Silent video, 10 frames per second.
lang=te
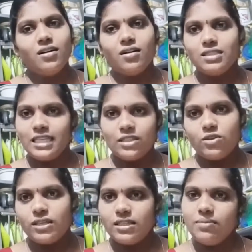
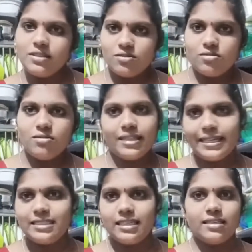చేతితో అయితే మీరు
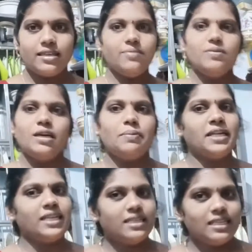ట్రై చేయండి
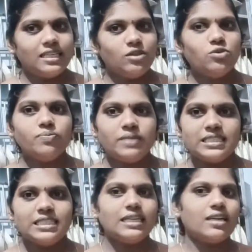ఇప్పుడు ఇప్పుడైతే నేను మిక్సీ జార్లో